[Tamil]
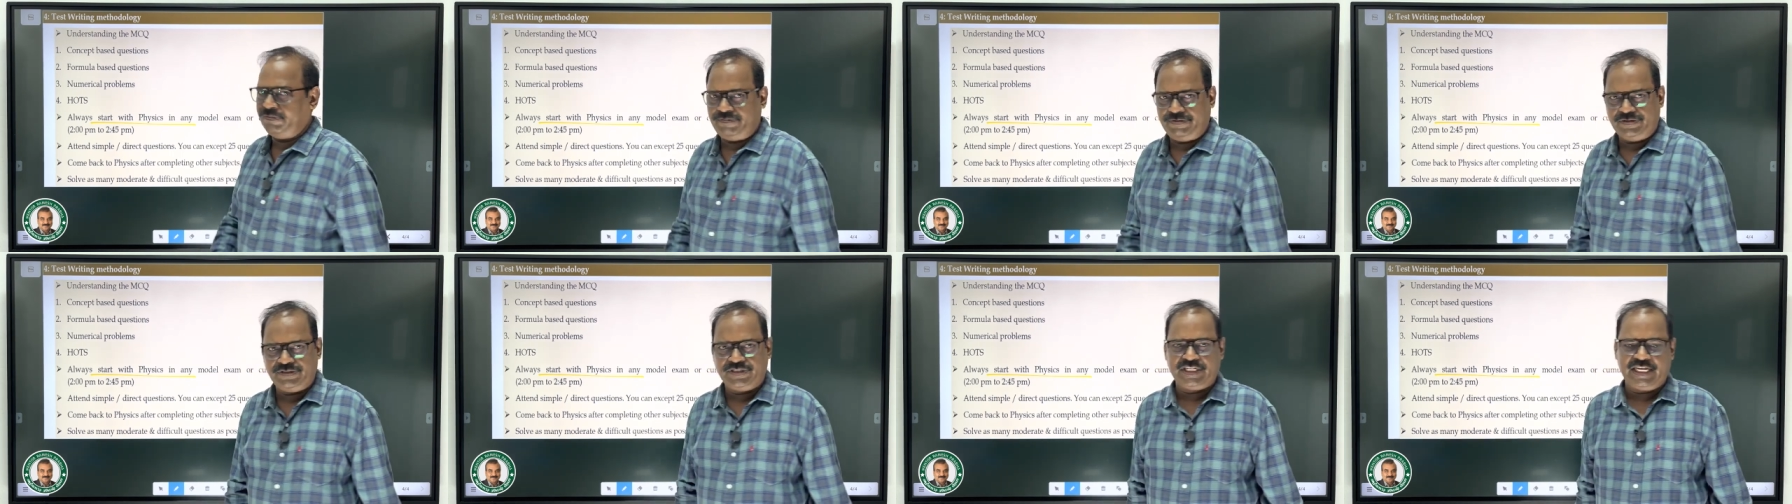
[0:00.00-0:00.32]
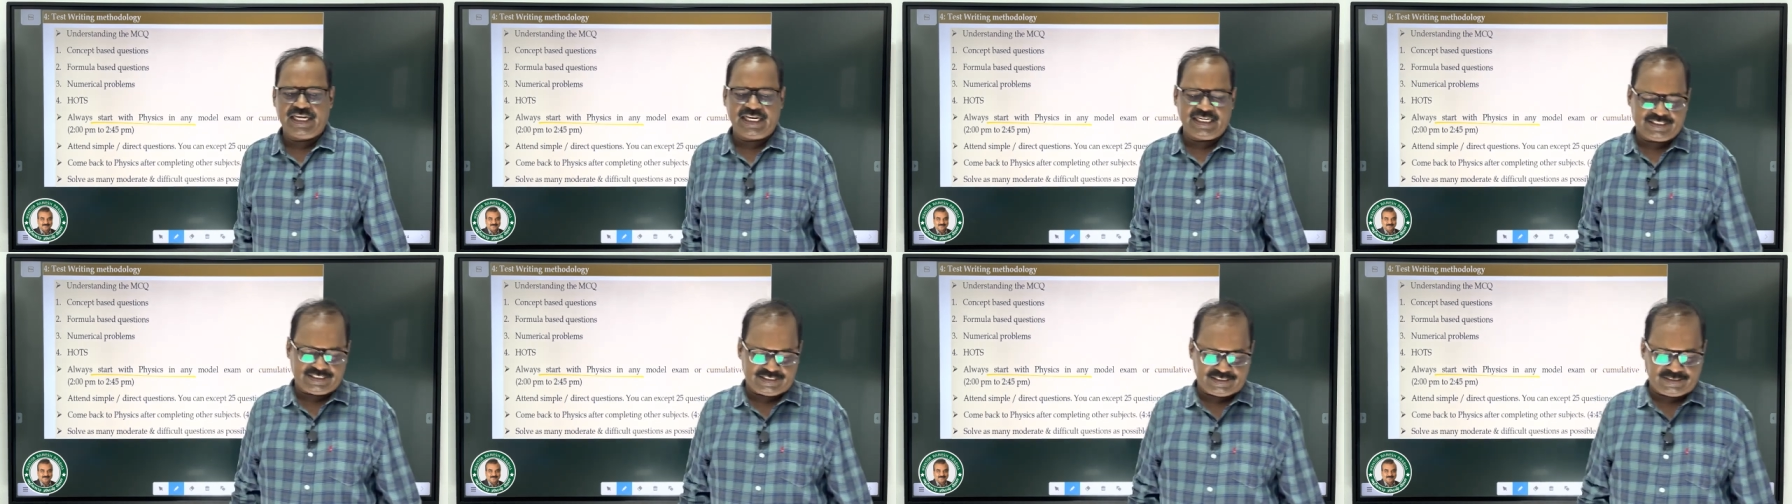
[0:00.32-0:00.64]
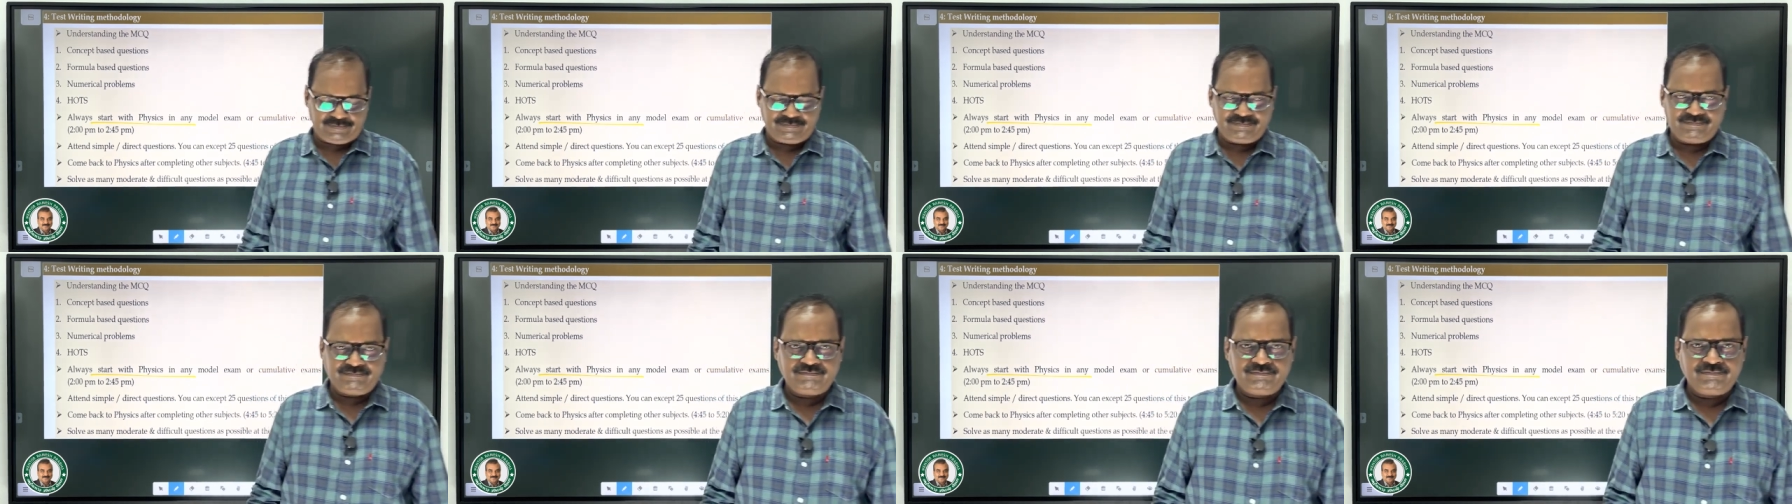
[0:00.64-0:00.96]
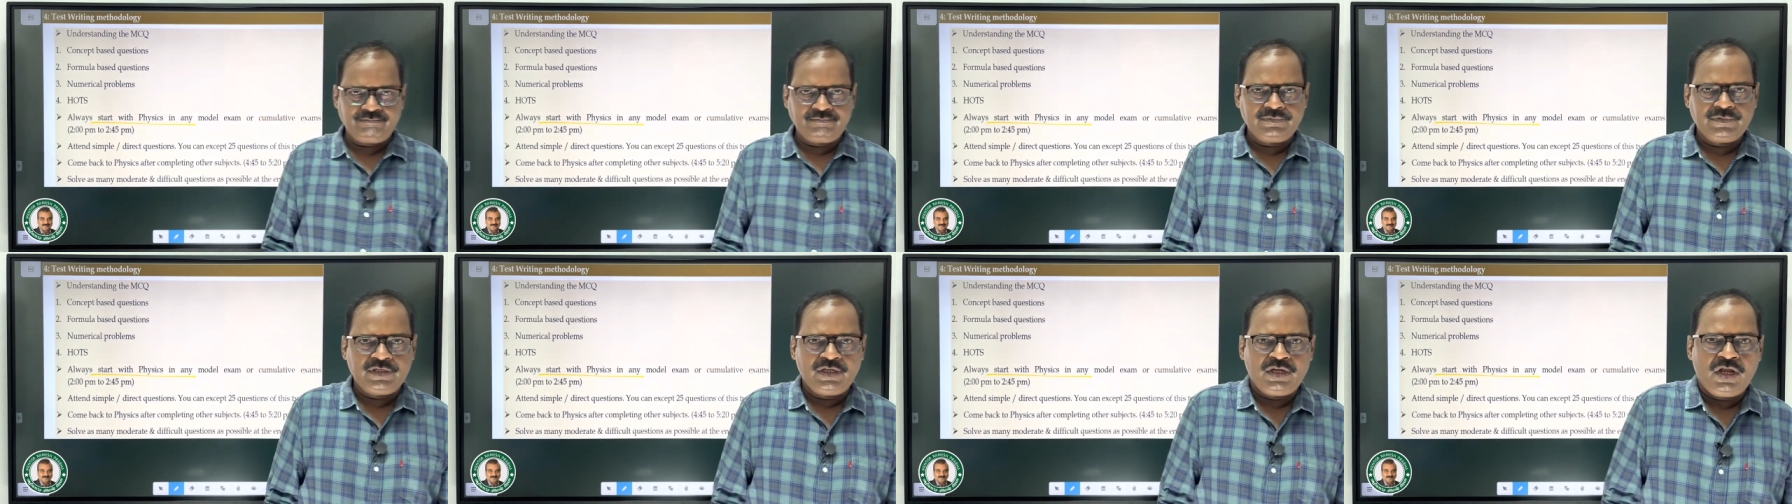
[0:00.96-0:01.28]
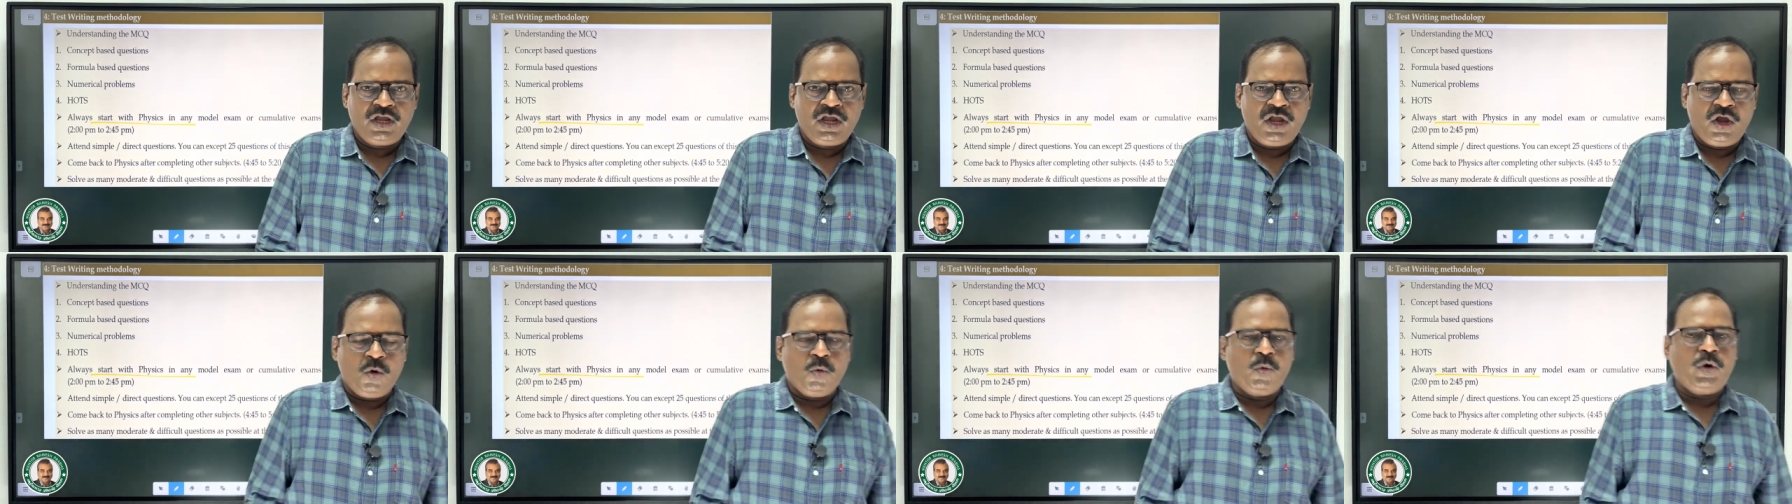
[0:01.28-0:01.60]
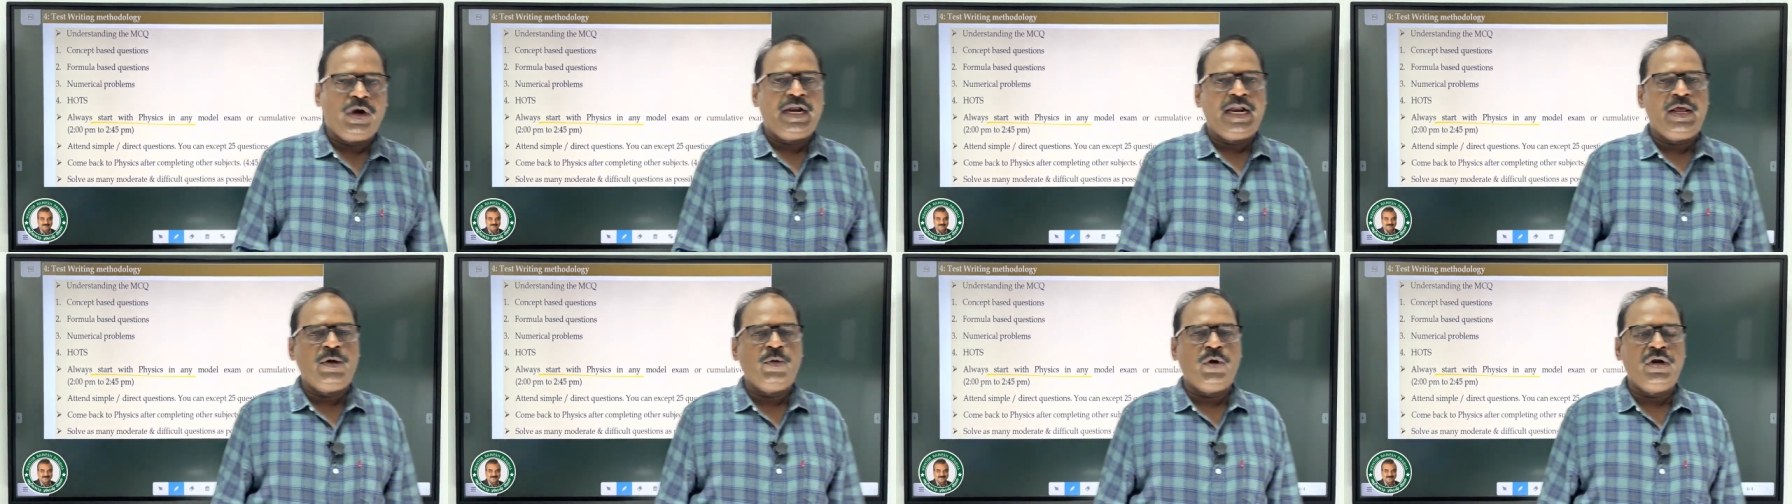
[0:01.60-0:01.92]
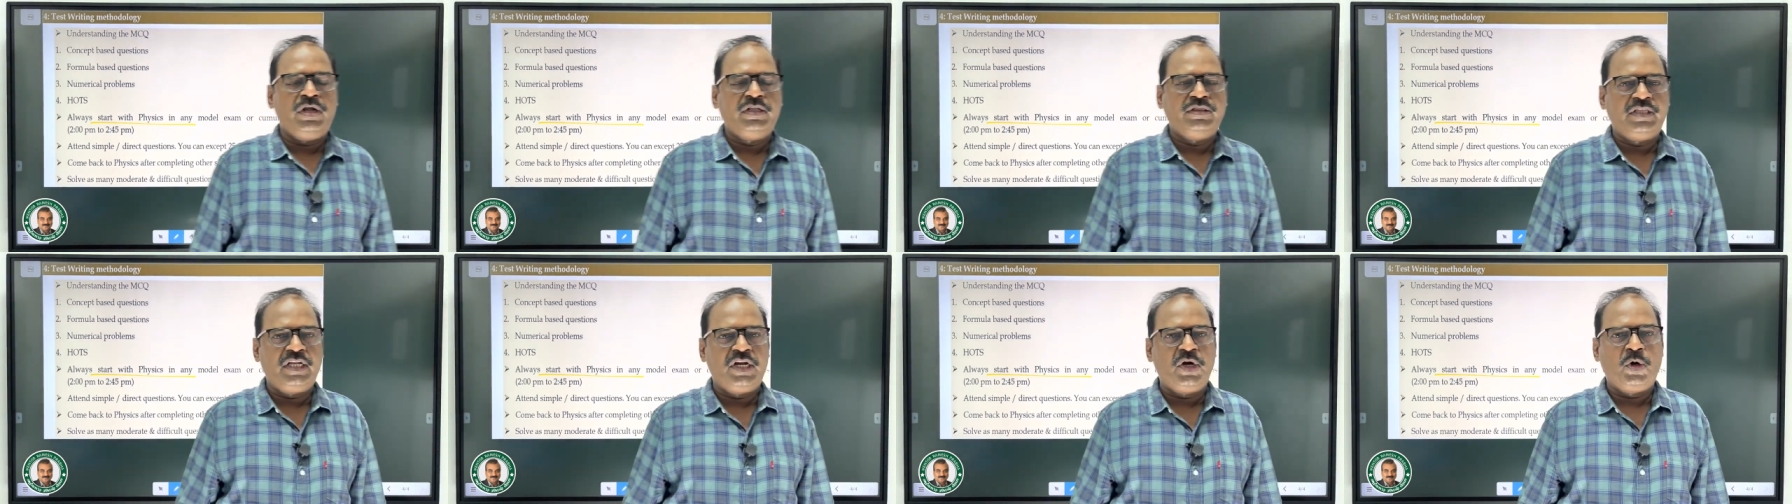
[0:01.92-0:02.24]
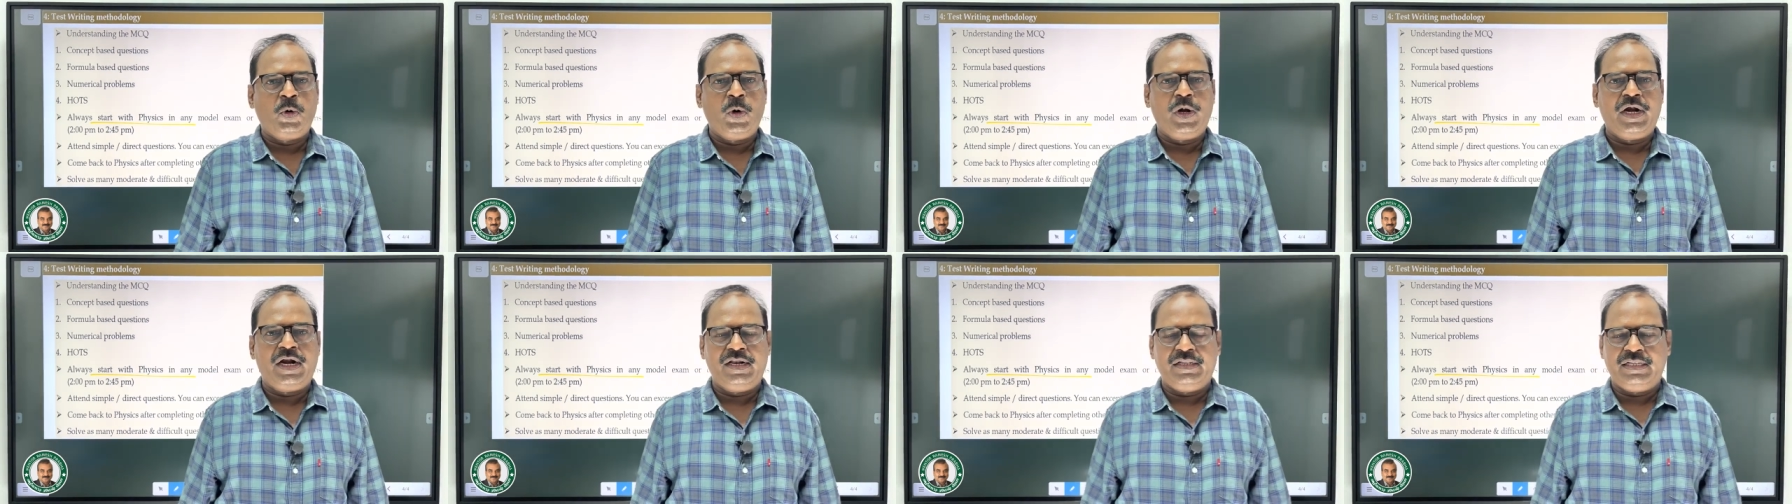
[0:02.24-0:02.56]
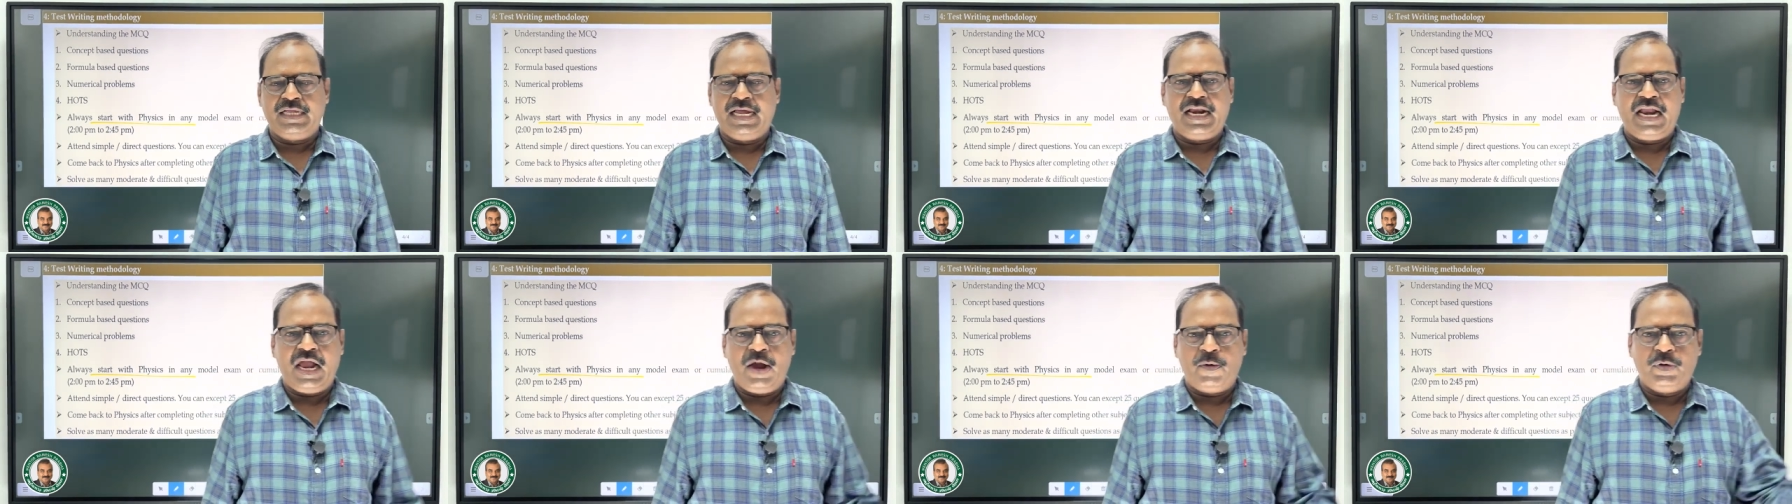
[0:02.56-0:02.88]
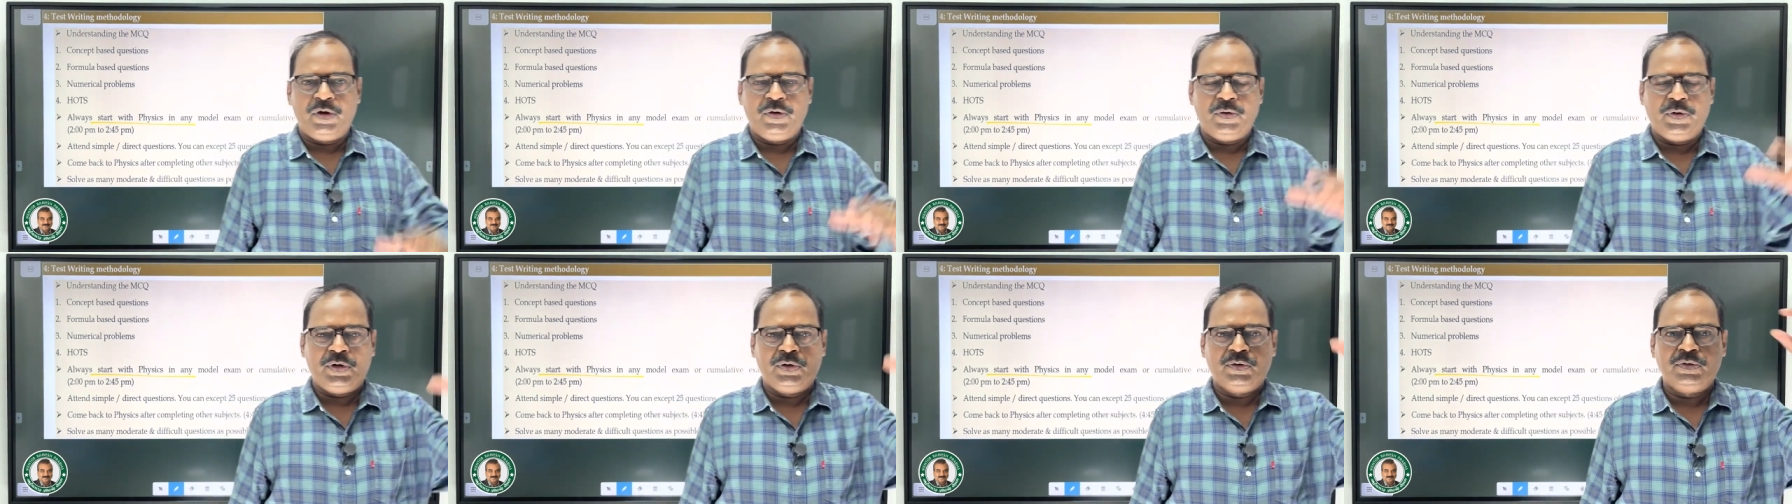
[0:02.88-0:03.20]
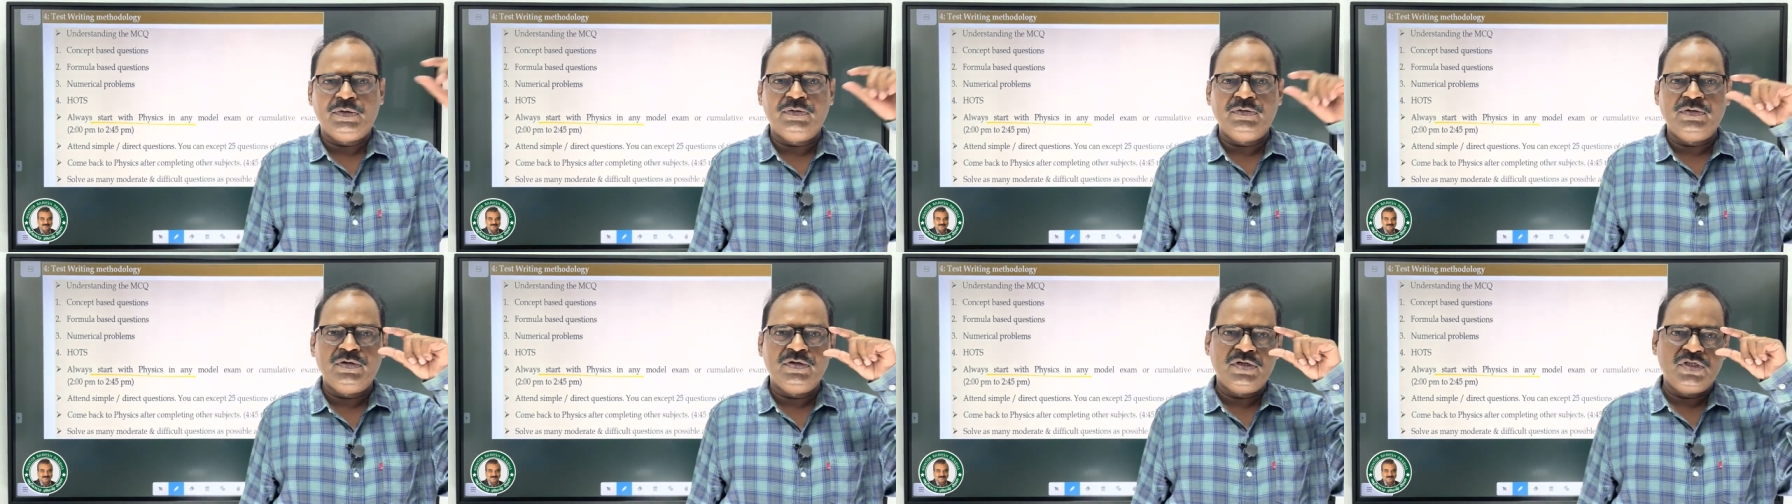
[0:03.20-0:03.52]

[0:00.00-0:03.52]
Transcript: ஃபிசிக்ஸ் உடனே ஒரு திருக்குறள் தான் ஞாபகம் வரும்